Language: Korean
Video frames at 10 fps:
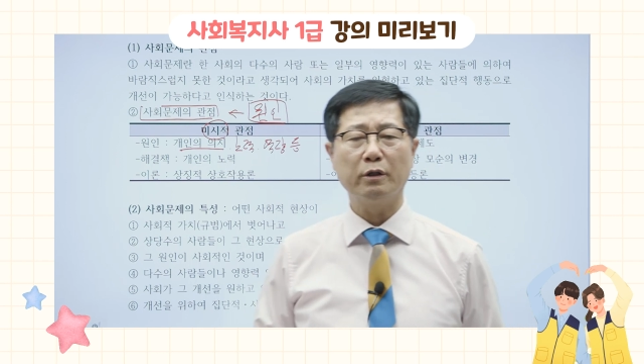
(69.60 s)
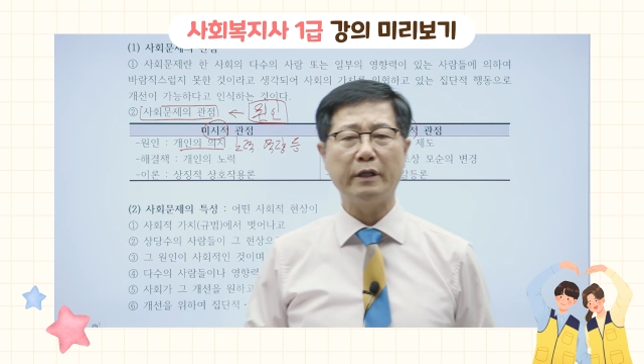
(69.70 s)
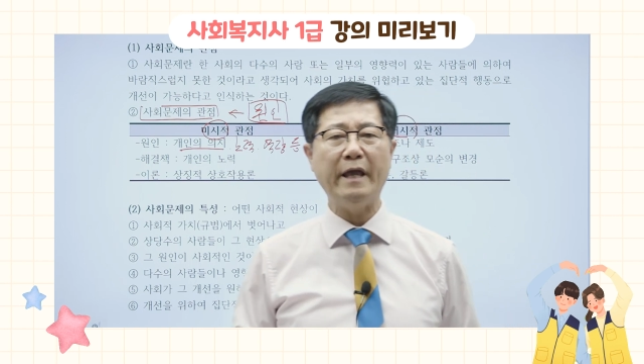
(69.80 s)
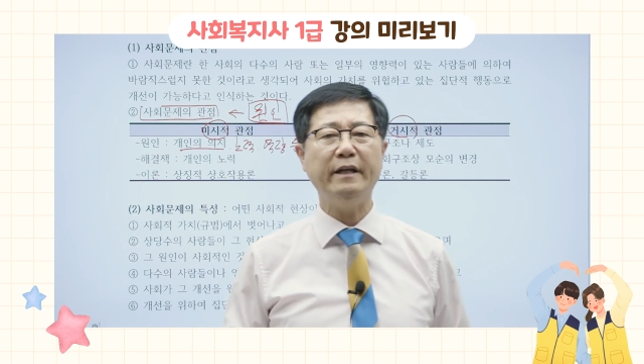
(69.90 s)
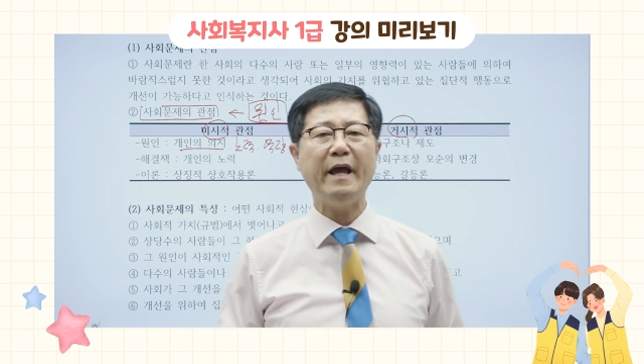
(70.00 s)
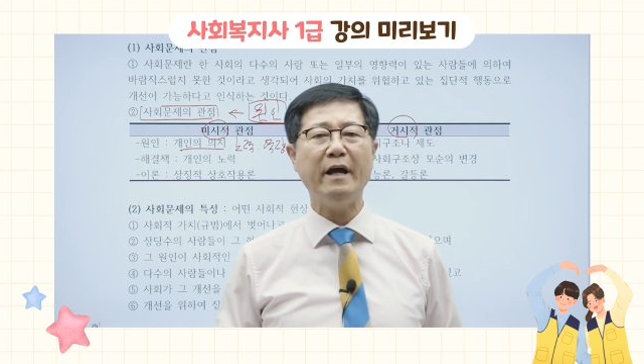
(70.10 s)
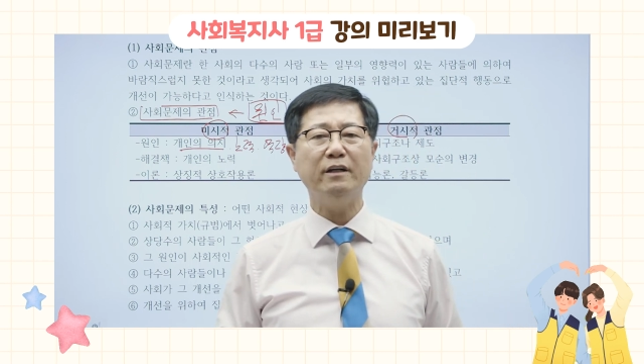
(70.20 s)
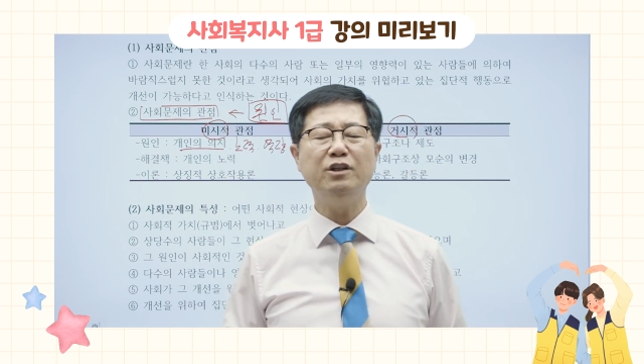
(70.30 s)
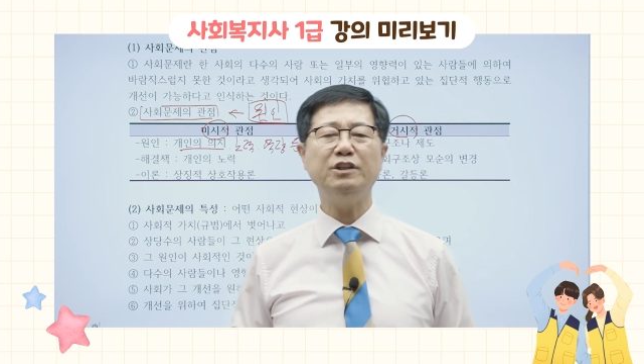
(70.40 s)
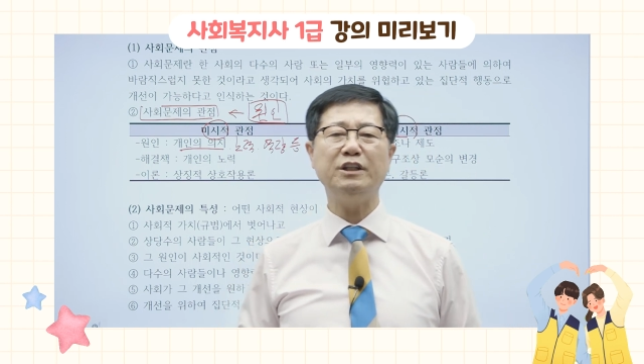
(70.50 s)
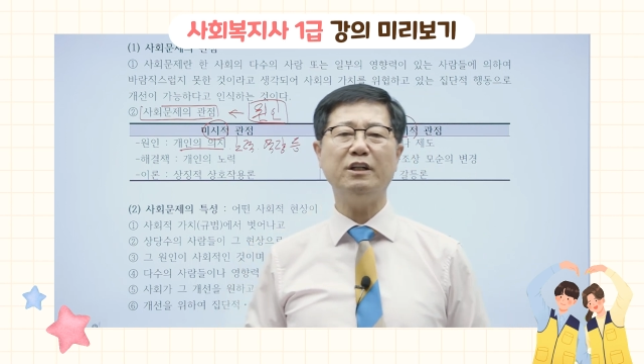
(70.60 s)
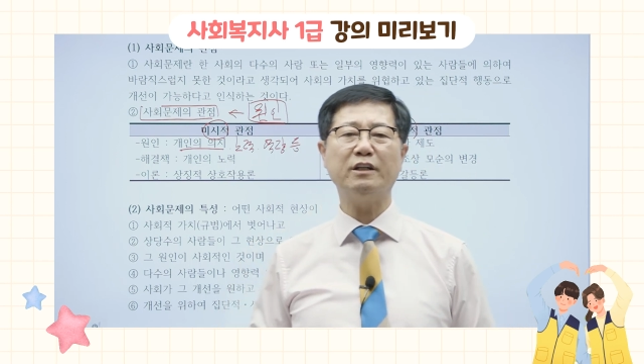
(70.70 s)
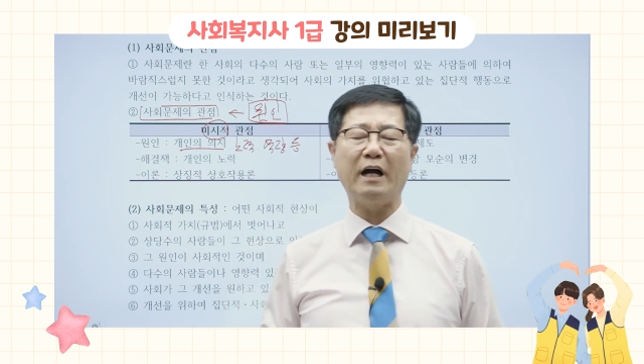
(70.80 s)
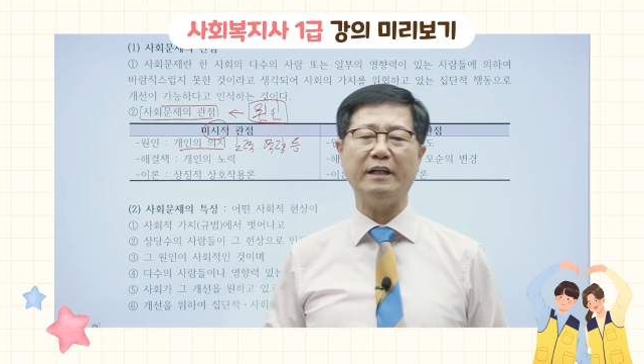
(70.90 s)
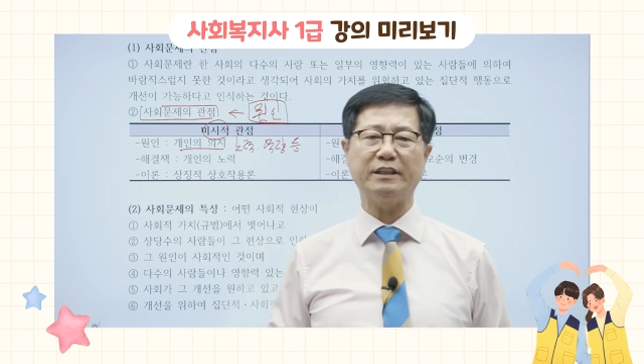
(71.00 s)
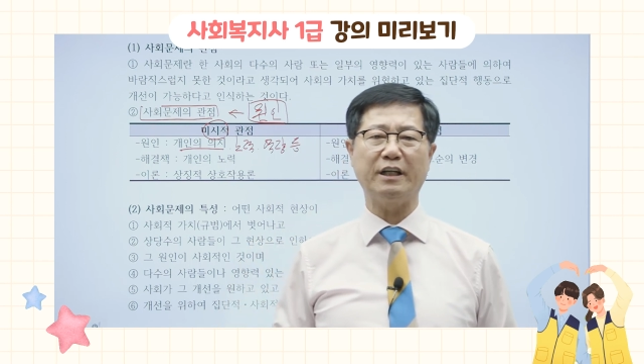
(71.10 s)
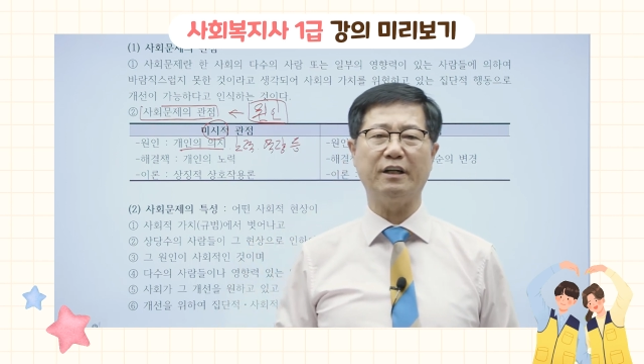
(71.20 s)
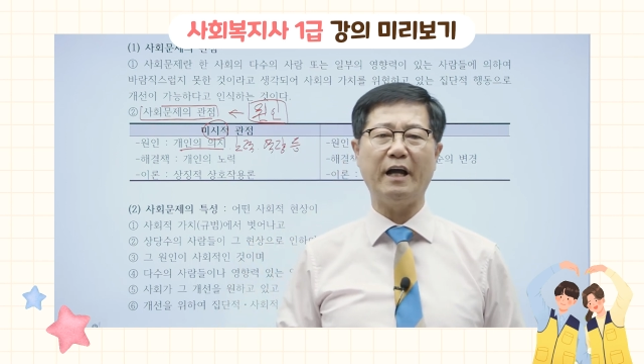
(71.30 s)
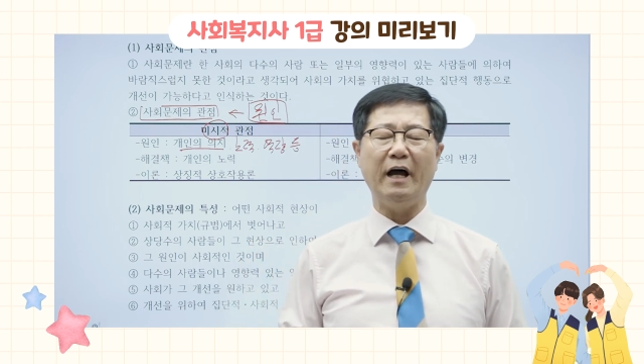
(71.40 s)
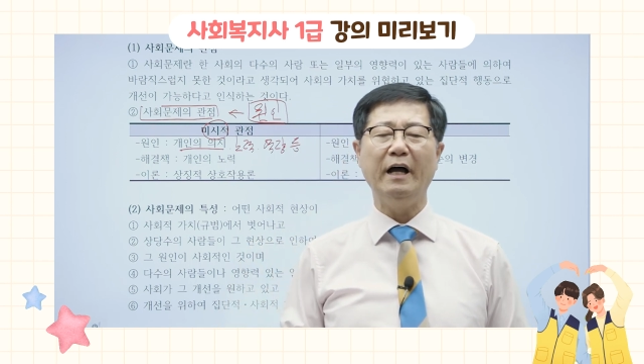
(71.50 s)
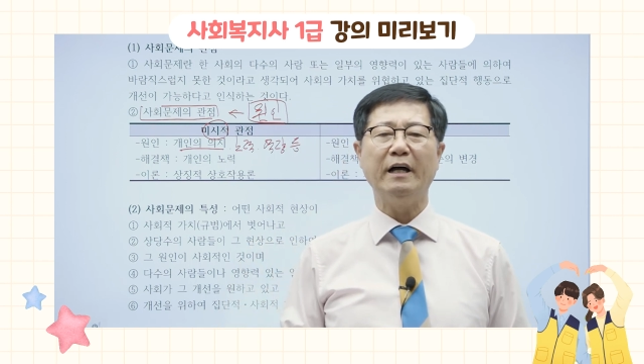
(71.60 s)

개인의 의지를 강화시키거나